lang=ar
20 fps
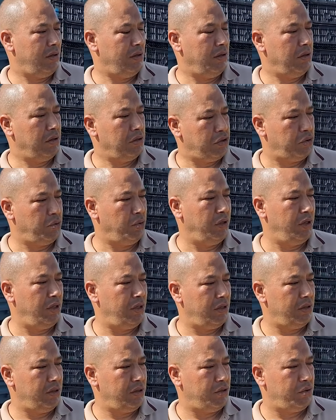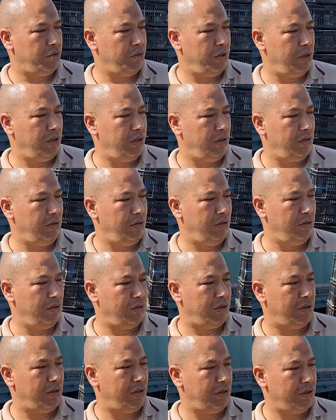أه، جوي جوي
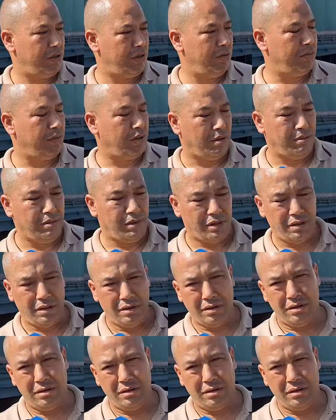اوت سبتمبر